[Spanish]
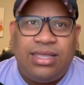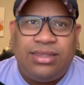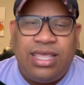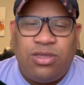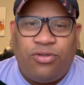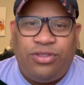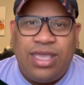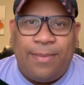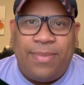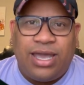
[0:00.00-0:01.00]
de
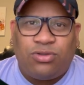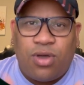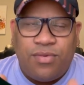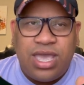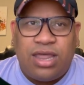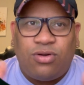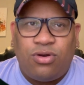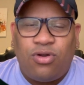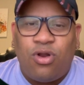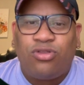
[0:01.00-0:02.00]
Jordi Alba que todavía no,
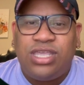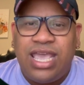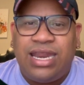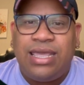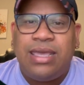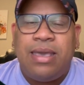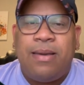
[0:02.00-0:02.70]
lo tiene,